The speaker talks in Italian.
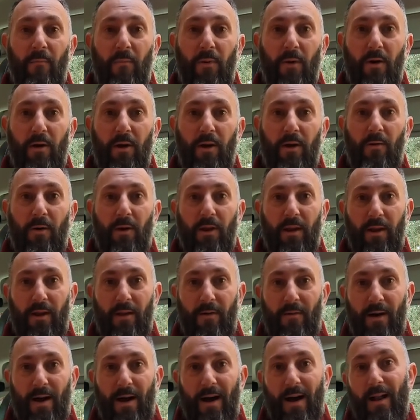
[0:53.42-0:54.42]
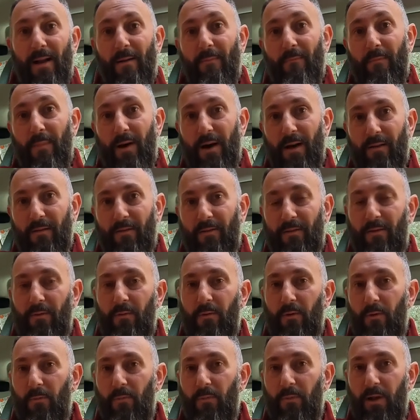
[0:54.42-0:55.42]
poi quando arriva al
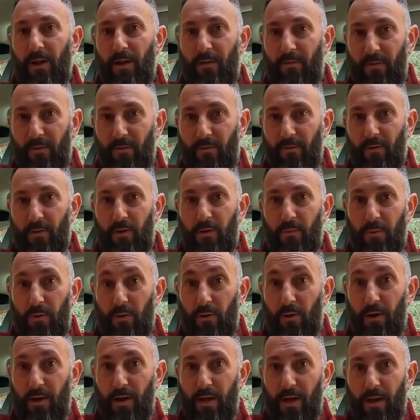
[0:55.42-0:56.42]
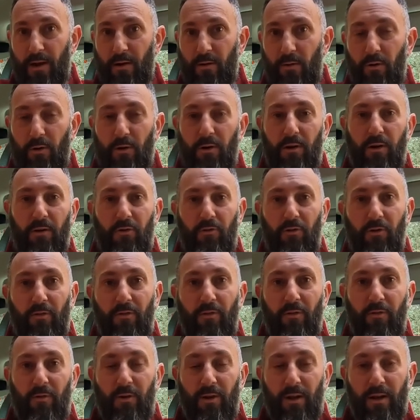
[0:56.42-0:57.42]
massimo della flessione per non andare oltre, ci
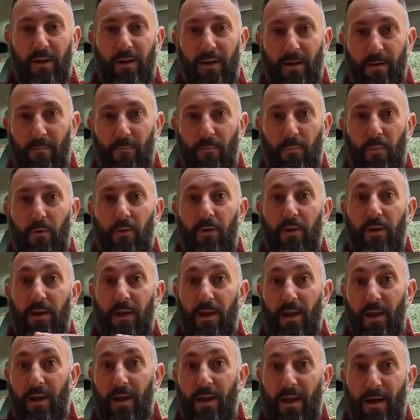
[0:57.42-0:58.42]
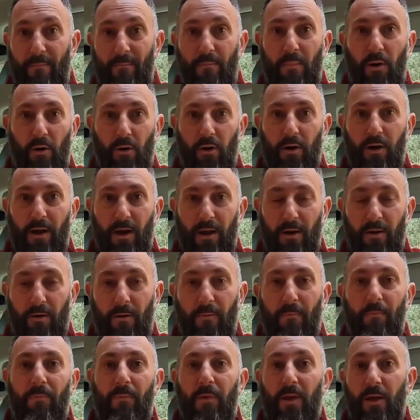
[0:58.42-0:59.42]
sono dei tamponi che la
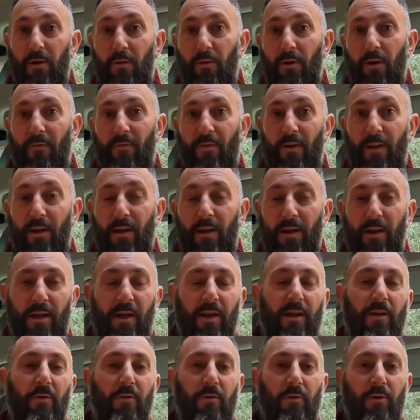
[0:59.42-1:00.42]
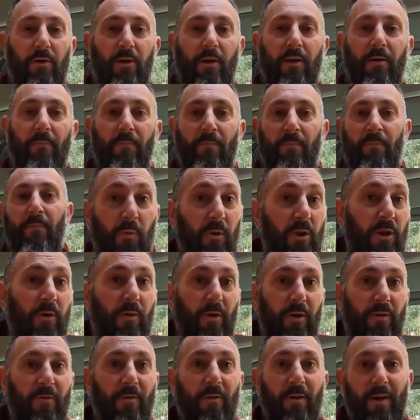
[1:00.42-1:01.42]
bloccano e non la fanno andare oltre. Quindi
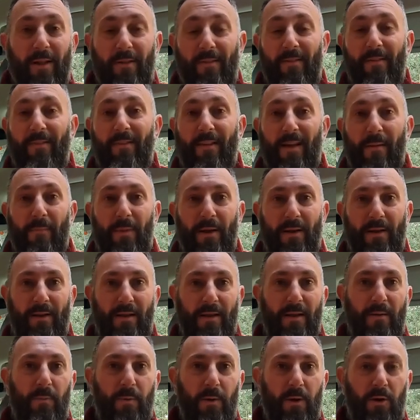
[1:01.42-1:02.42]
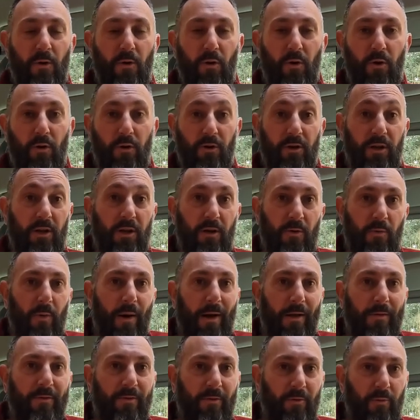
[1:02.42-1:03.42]
questo è il sistema tipico di
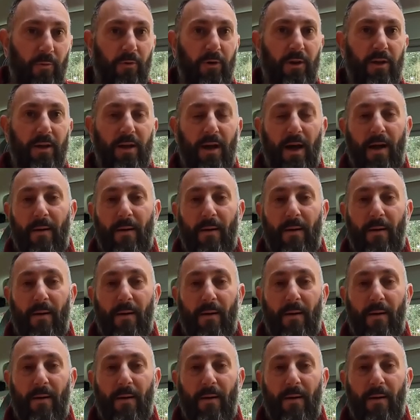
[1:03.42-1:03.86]
quasi tutti i